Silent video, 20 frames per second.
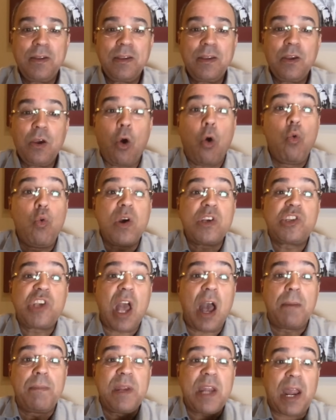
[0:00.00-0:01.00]
هو
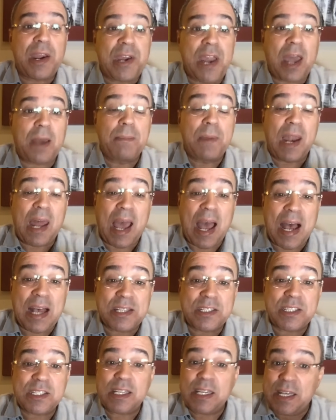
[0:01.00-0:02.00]
جاه من الرقم
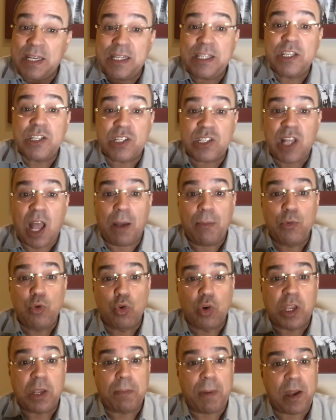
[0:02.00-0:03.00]
الخاص اللي يستعملوه
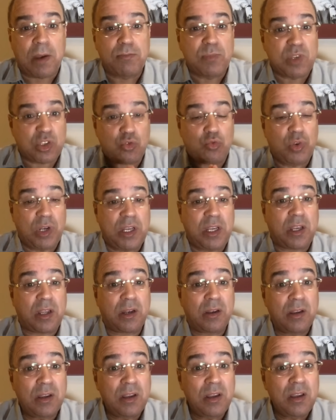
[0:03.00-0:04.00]
كبار
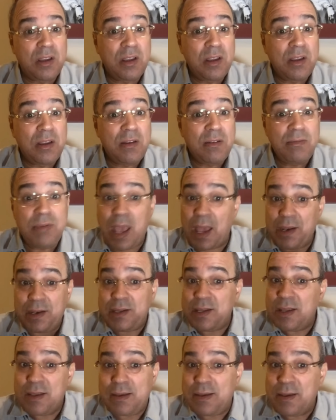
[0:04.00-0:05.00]
المسؤولين
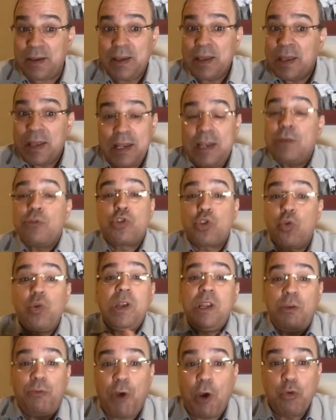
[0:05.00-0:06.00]
يعني آه، شكون
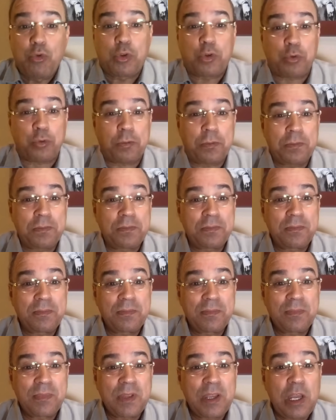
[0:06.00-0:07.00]
اللي فوته
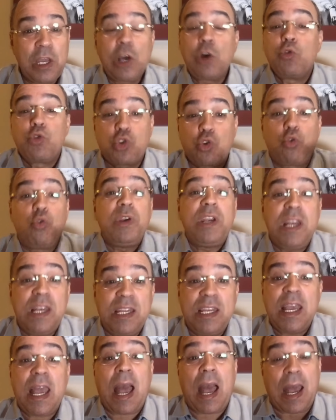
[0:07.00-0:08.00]
وشكون
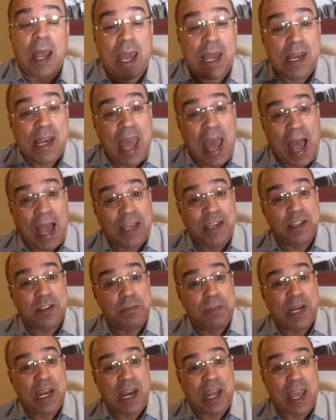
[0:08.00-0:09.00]
اللي خلاه عيط
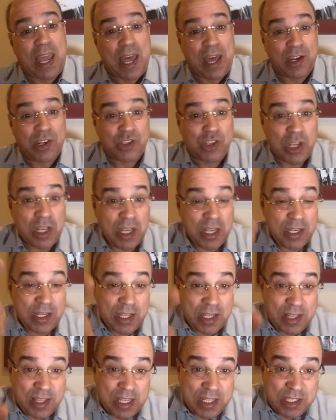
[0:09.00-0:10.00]
من الخارج
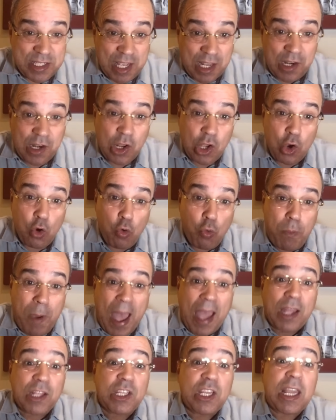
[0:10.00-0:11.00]
يتصل
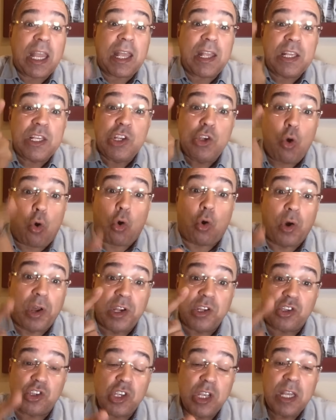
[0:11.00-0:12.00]
وبعد
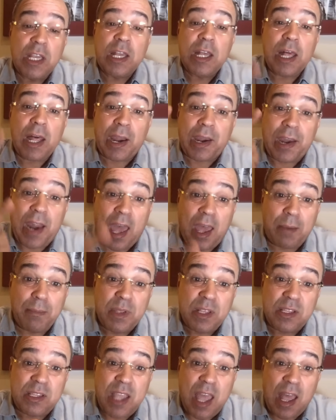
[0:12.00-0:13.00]
يخرج الرقم
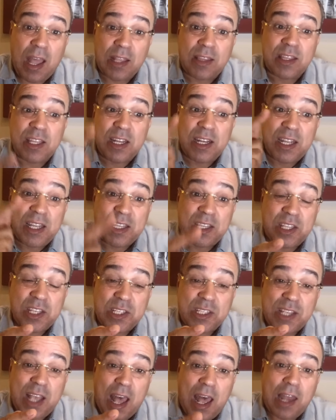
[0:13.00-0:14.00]
نتاع
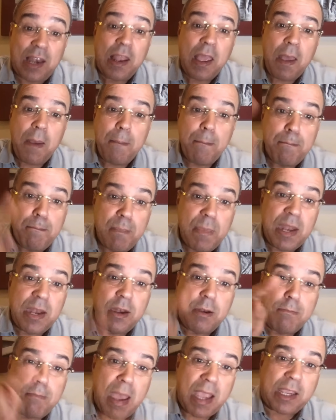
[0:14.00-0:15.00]
الاتصال
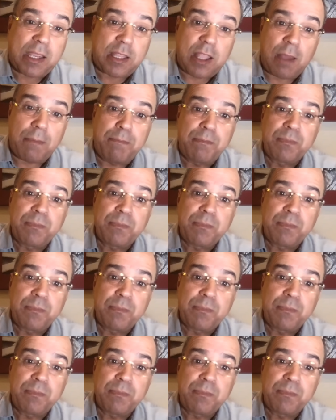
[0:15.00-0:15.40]
من مكتب